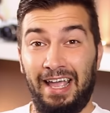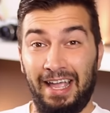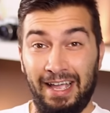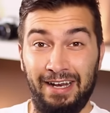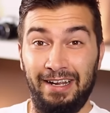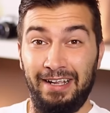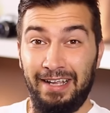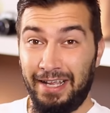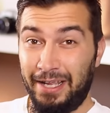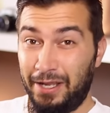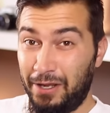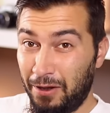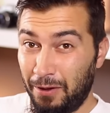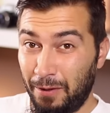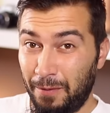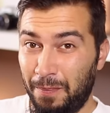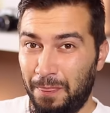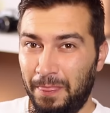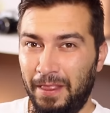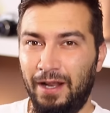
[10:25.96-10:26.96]
Él y
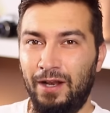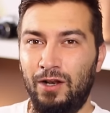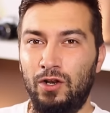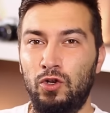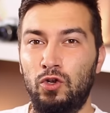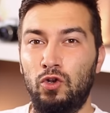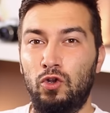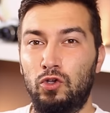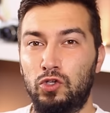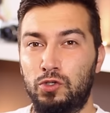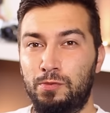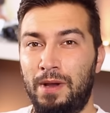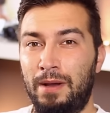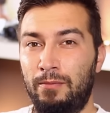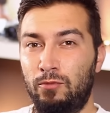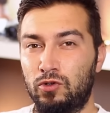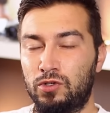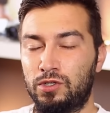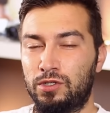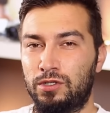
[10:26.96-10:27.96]
yo nos
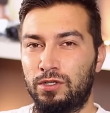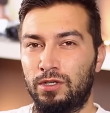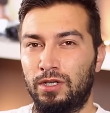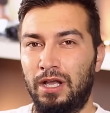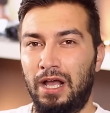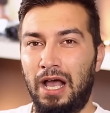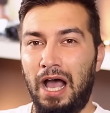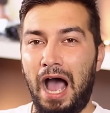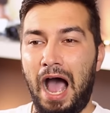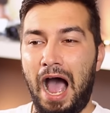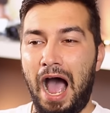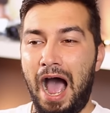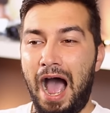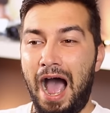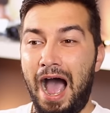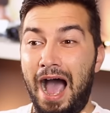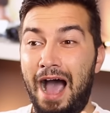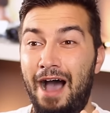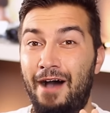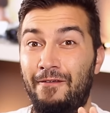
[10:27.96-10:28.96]
vamos
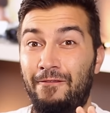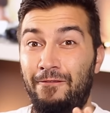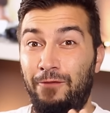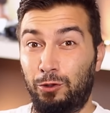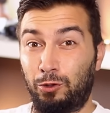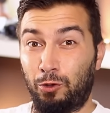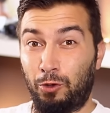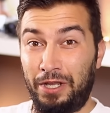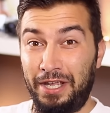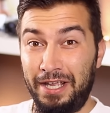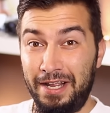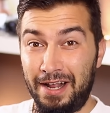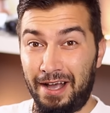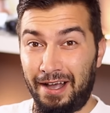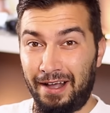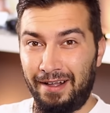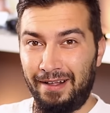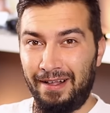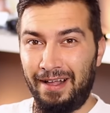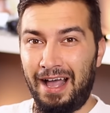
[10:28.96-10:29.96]
a
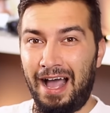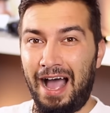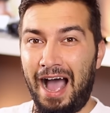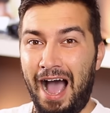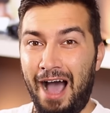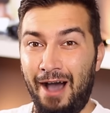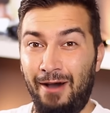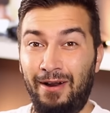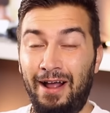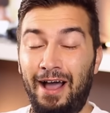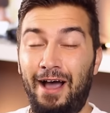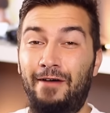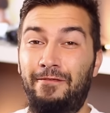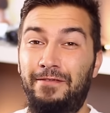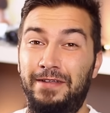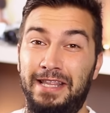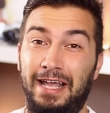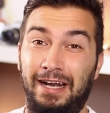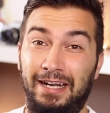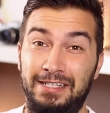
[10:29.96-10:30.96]
Fotoquina ahora a
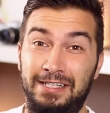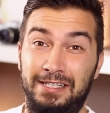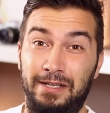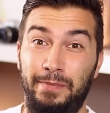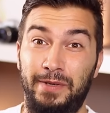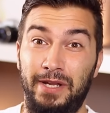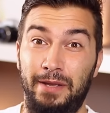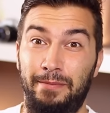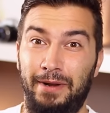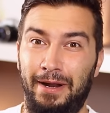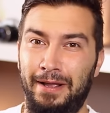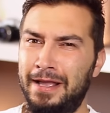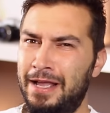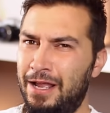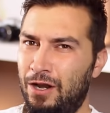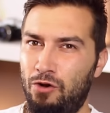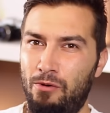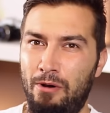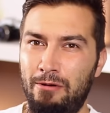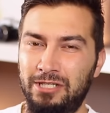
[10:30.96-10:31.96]
finales de septiembre.
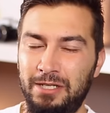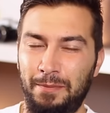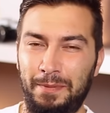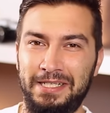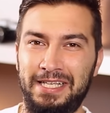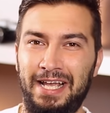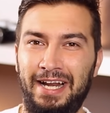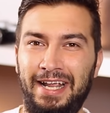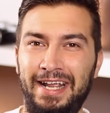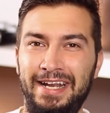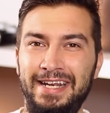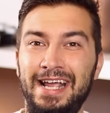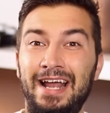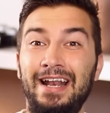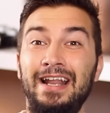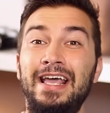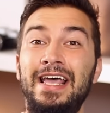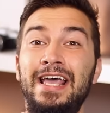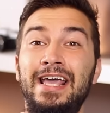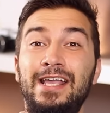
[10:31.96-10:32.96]
Lo vamos a pasar
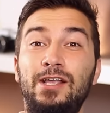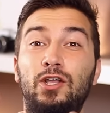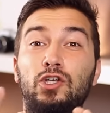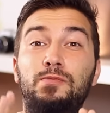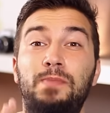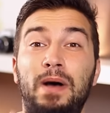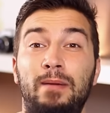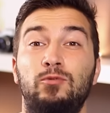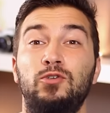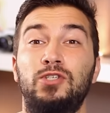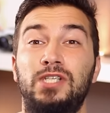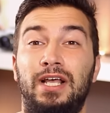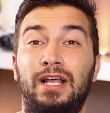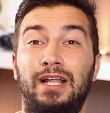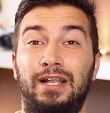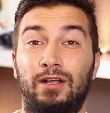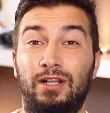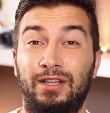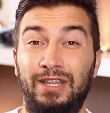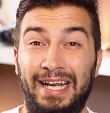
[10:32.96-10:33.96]
genial y os vamos
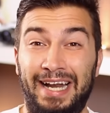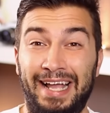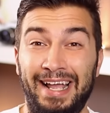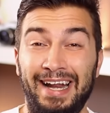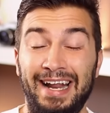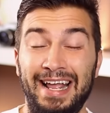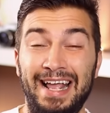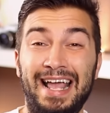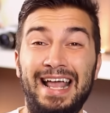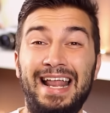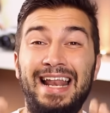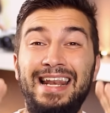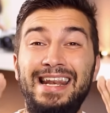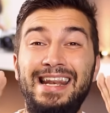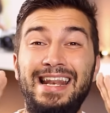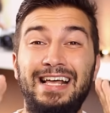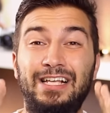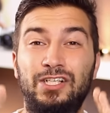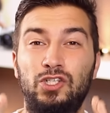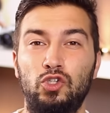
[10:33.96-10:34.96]
a traer
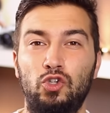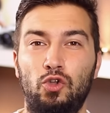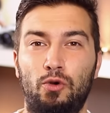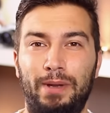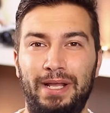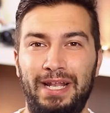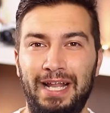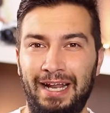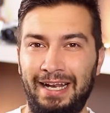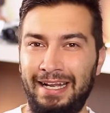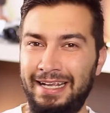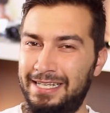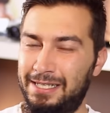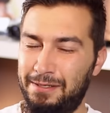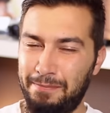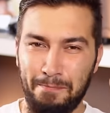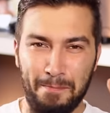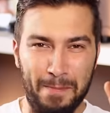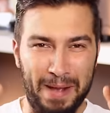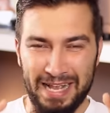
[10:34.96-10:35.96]
las
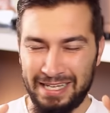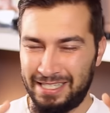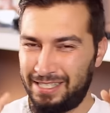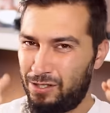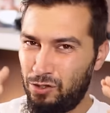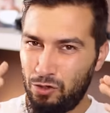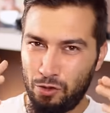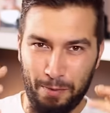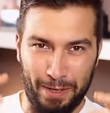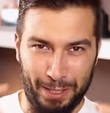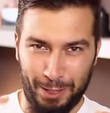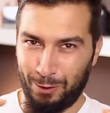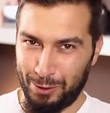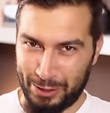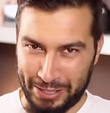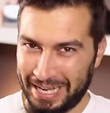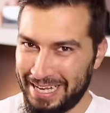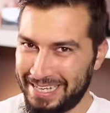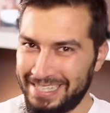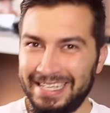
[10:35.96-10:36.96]
novedades más
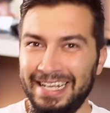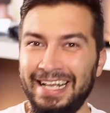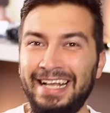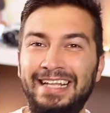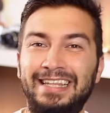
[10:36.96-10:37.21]
novedosas